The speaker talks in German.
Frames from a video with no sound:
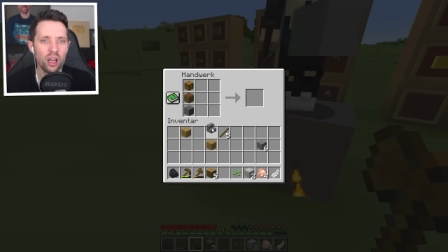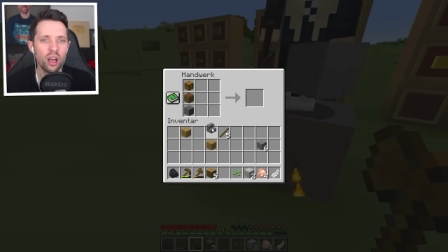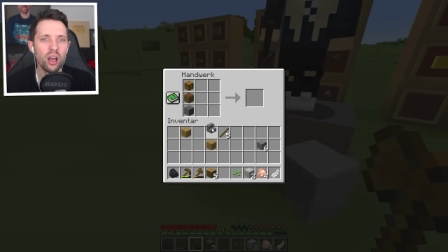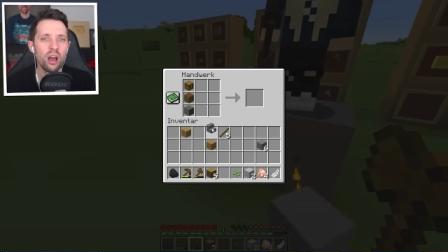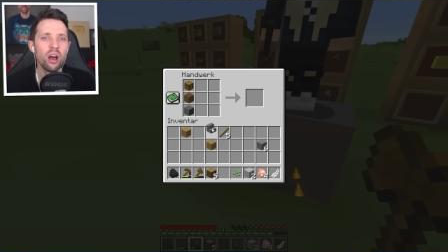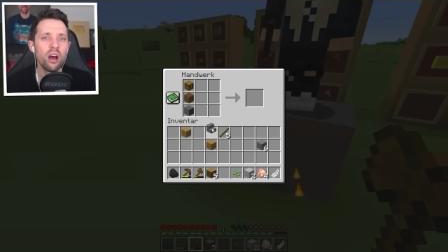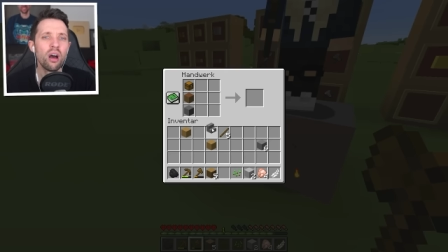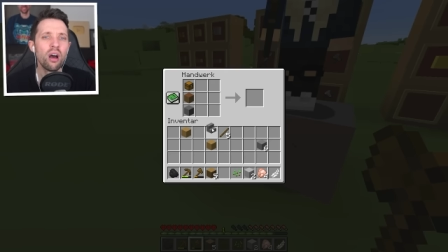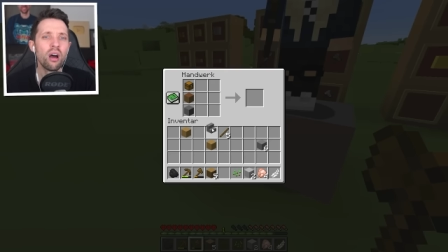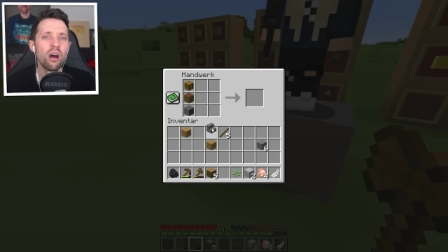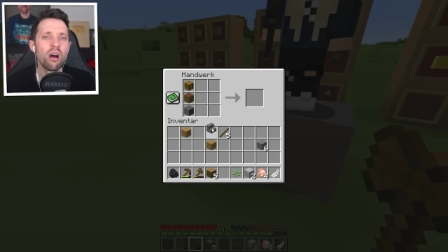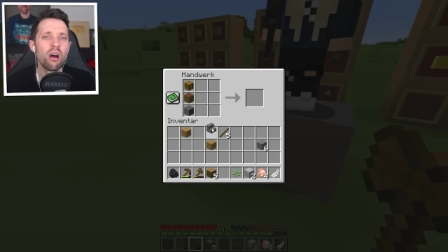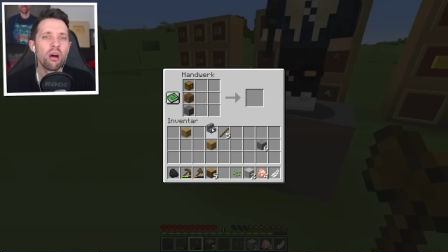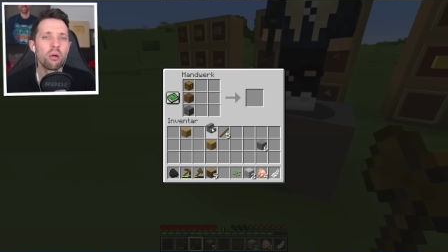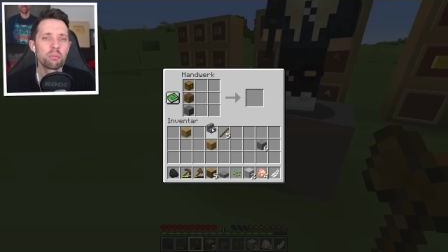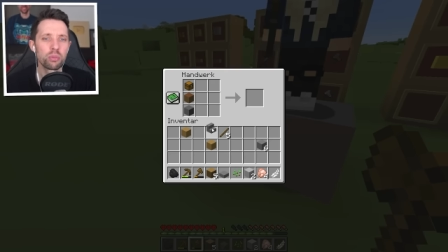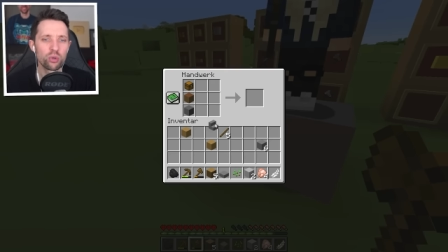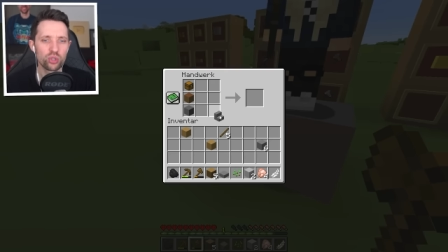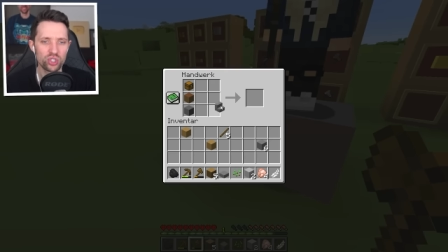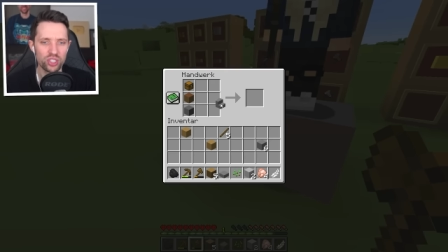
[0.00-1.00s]
Zack.
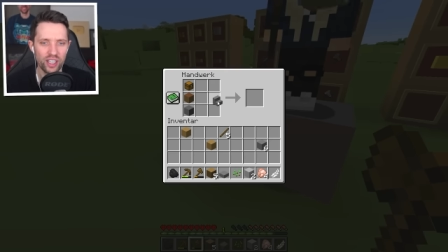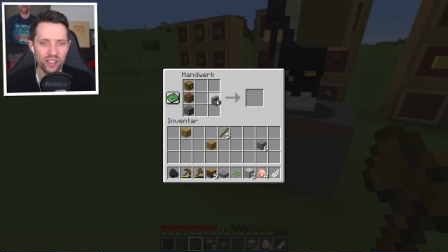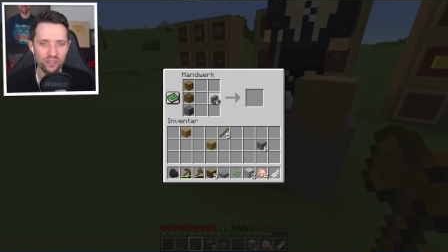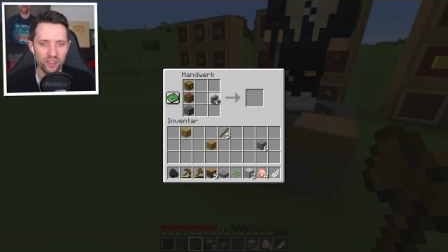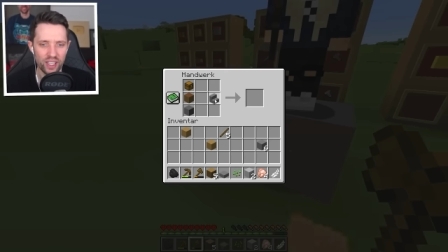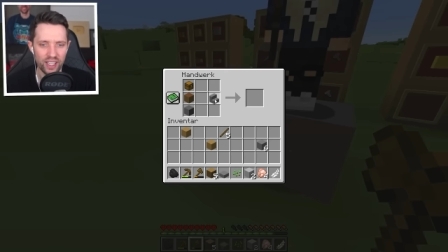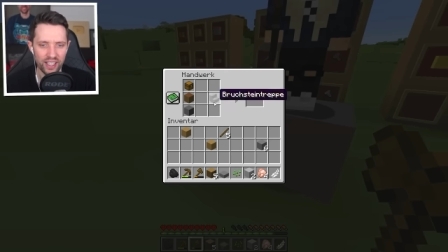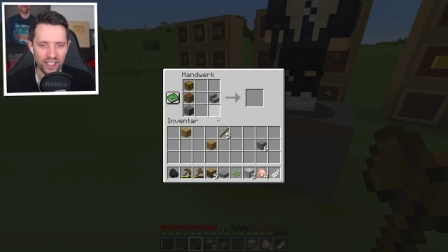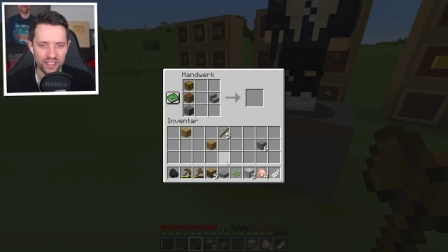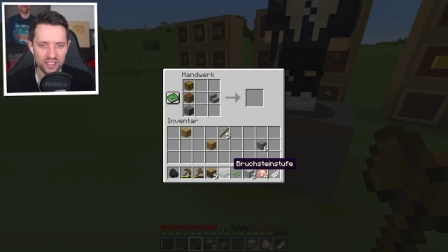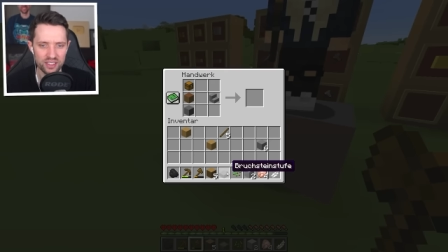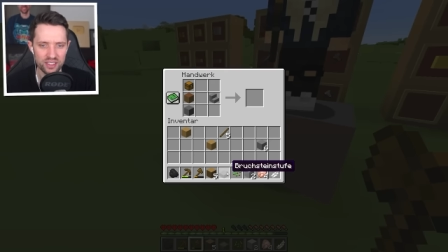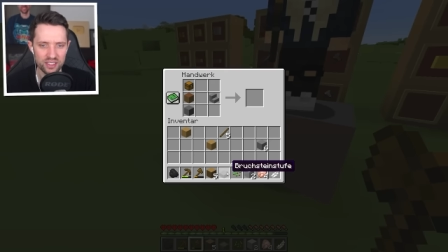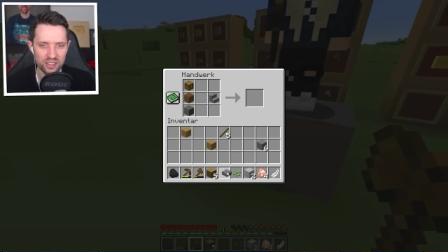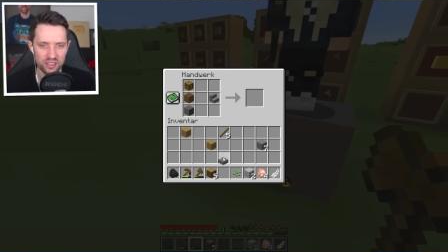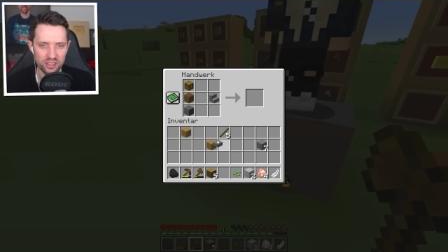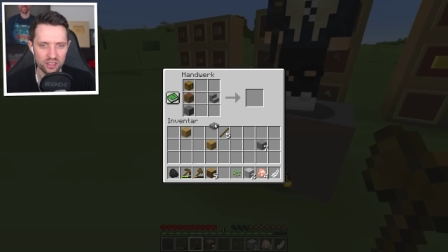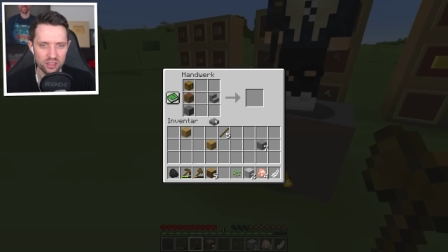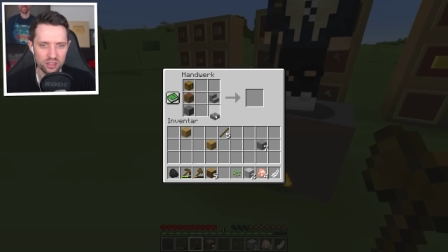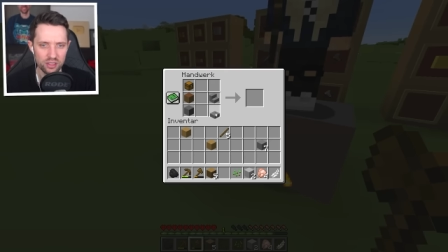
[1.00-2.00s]
Bruchstein war rechts,
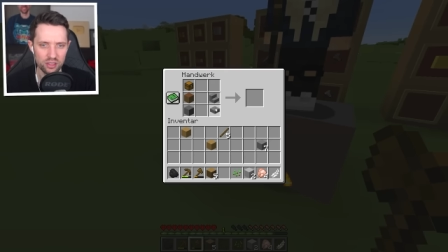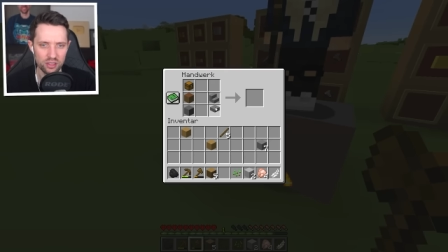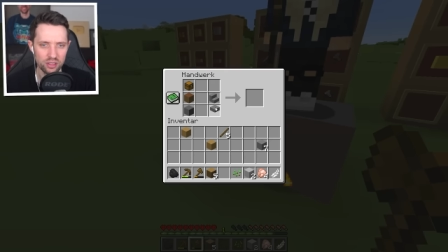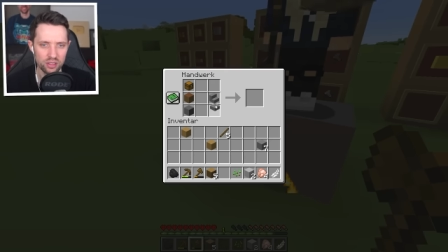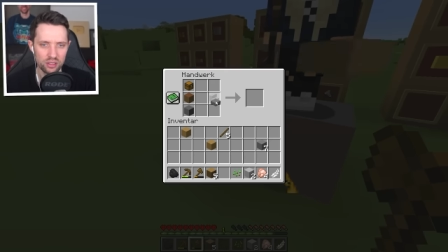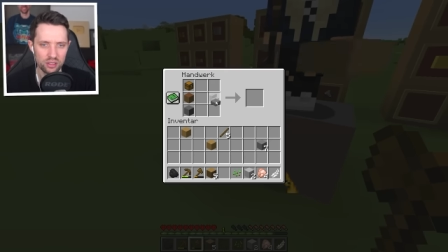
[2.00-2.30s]
Zack. ne?